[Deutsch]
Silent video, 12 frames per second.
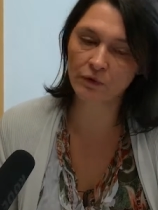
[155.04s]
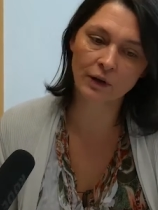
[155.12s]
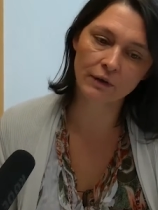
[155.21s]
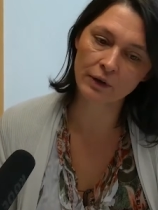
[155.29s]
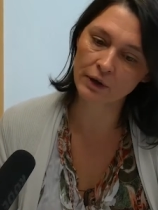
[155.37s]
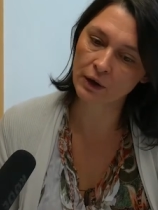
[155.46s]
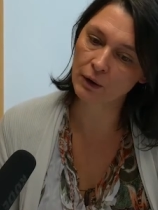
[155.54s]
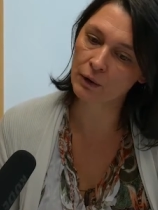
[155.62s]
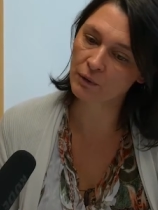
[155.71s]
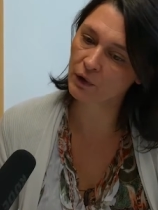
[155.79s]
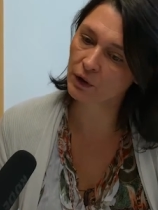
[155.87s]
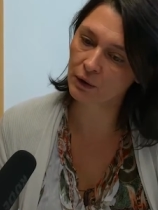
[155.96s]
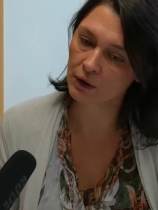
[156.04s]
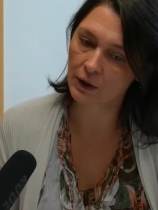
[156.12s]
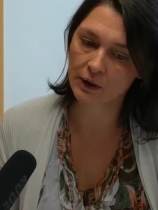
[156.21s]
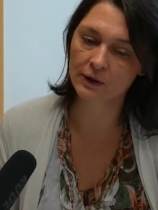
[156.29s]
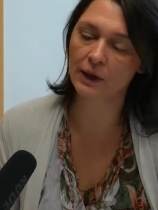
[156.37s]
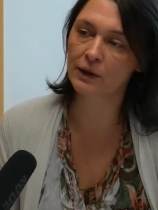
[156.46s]
und weil wir da einfach auch
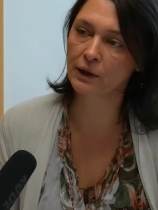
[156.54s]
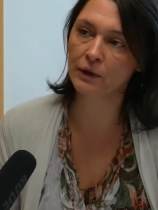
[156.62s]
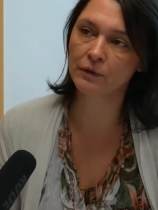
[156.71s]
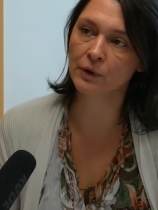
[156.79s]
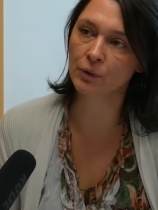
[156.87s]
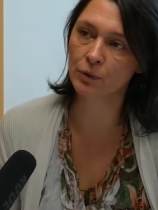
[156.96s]
tatkräftig